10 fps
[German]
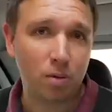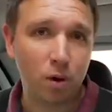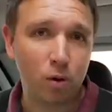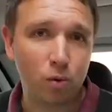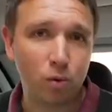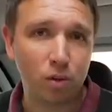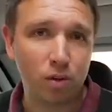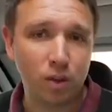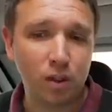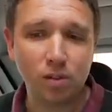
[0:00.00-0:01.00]
einem Auto
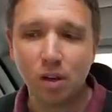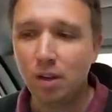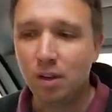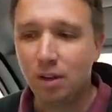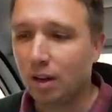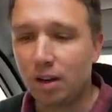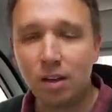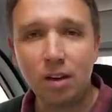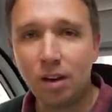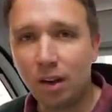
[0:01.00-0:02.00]
unterwegs, kann
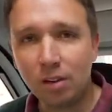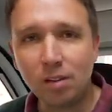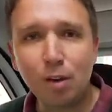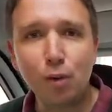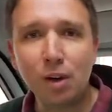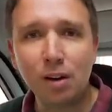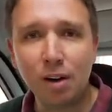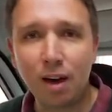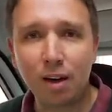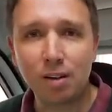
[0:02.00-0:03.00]
ich hinterher sehr viel
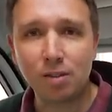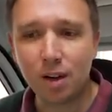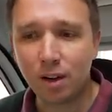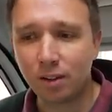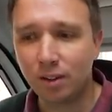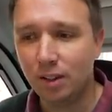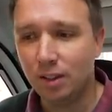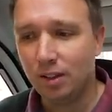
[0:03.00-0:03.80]
klarer sagen,